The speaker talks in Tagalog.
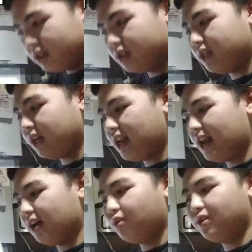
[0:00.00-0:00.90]
chicken
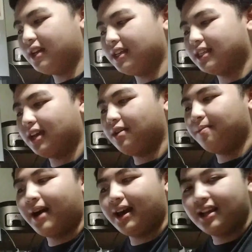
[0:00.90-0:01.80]
lang gunisa, yung
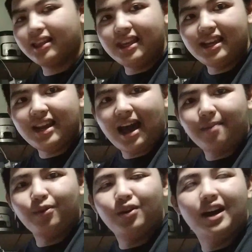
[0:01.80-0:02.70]
parang dila
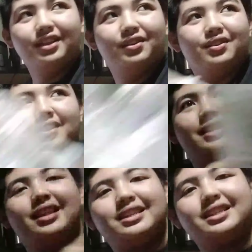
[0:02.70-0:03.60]
po ganun,
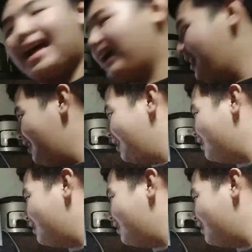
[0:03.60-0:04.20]
na style.